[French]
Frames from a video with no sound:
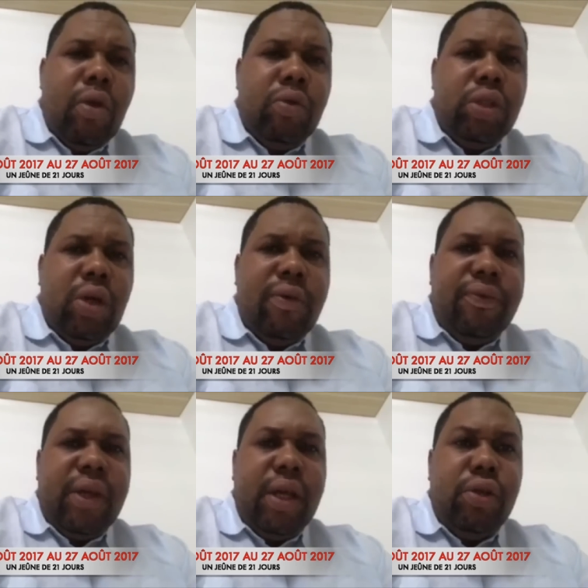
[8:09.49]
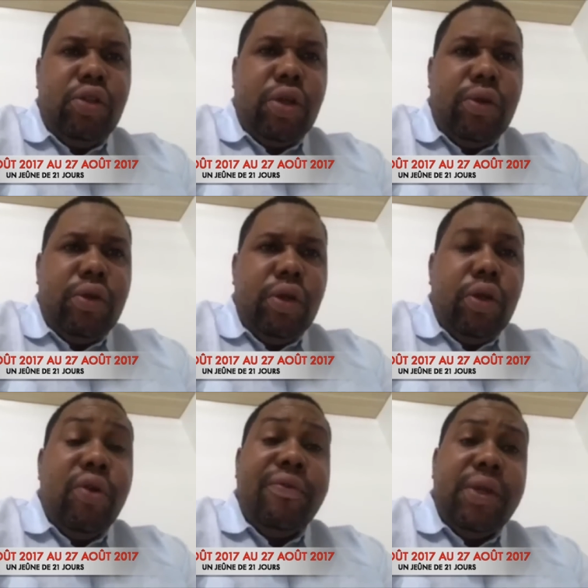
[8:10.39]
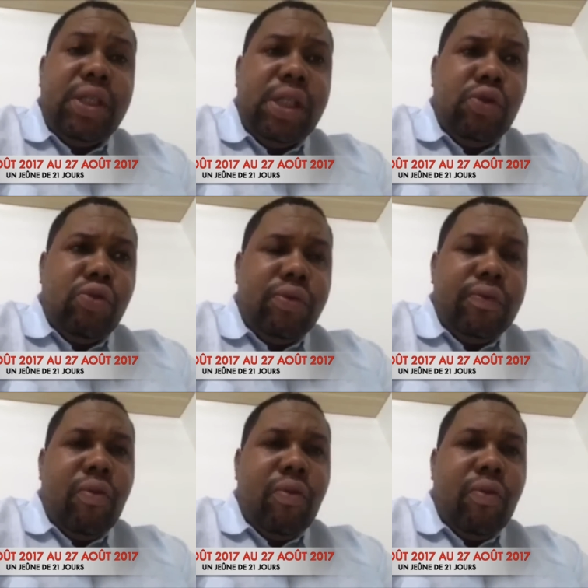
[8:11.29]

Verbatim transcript: nous allons faire un jeûne de 21 jours.